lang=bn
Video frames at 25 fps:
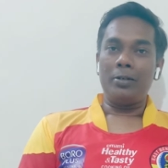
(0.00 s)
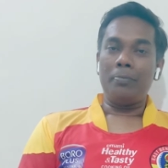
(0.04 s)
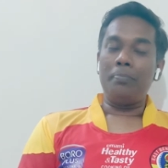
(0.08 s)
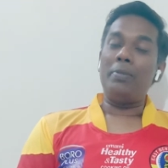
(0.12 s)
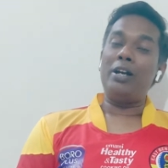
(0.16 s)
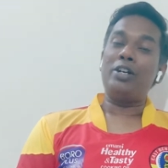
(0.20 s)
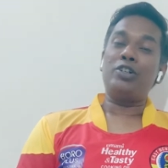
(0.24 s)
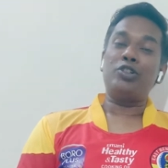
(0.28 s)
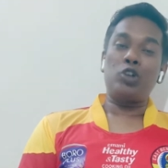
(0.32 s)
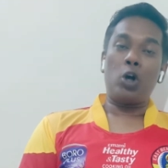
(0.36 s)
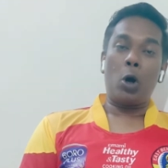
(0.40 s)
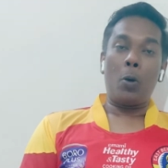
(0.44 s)

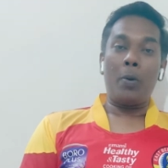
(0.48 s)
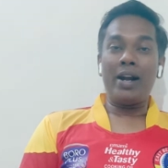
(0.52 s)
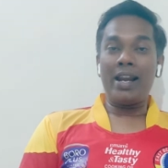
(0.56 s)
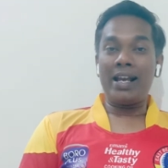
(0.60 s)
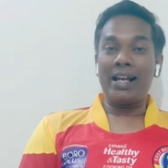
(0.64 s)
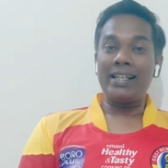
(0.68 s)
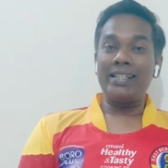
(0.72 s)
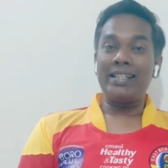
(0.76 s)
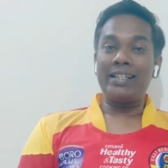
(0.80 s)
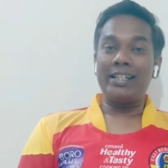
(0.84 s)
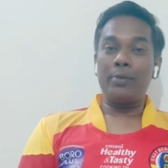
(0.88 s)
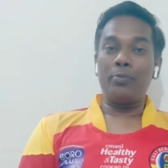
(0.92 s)
বাট সবার
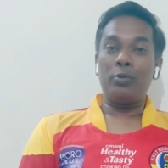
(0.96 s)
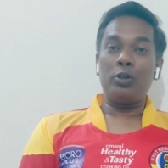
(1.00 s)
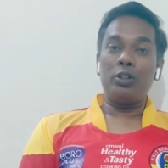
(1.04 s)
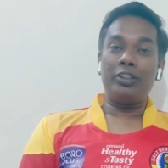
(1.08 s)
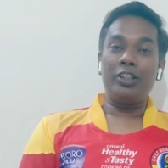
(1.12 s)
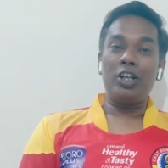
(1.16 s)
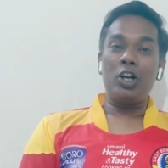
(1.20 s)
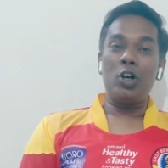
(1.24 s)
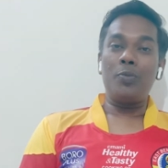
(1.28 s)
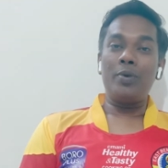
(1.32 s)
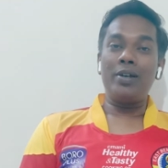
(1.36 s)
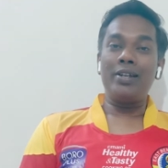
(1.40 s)
আগে যেটা
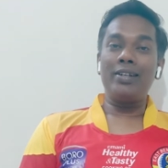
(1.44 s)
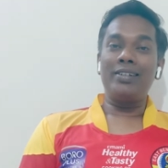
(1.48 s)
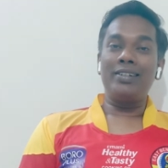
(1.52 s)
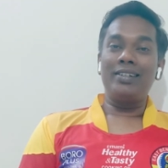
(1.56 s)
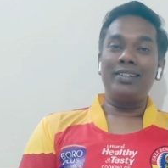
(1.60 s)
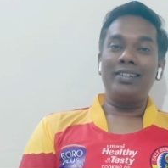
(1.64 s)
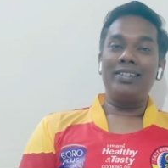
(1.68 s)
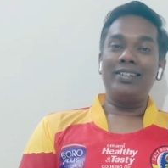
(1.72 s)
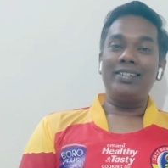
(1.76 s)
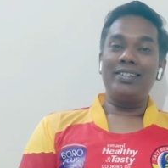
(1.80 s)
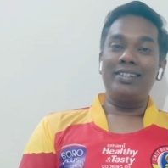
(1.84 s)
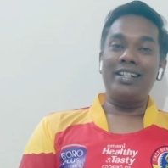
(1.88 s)
বলতে হবে
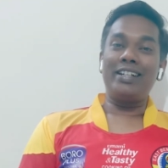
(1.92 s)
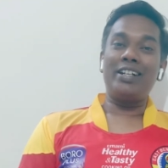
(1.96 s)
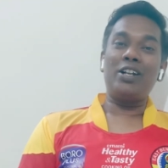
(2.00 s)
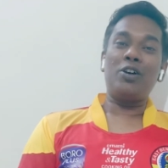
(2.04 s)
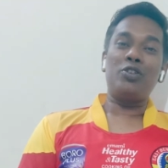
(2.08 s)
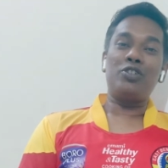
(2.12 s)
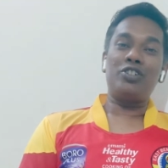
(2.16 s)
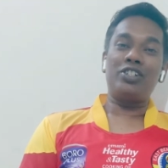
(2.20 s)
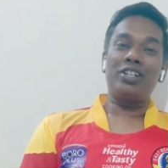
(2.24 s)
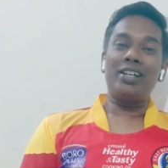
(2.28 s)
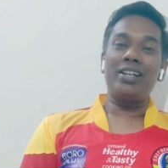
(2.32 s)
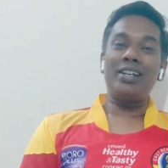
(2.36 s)
সেটা
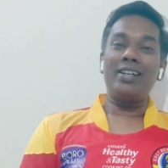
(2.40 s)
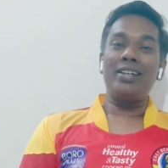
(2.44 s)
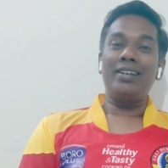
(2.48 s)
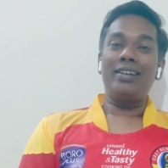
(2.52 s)
হচ্ছে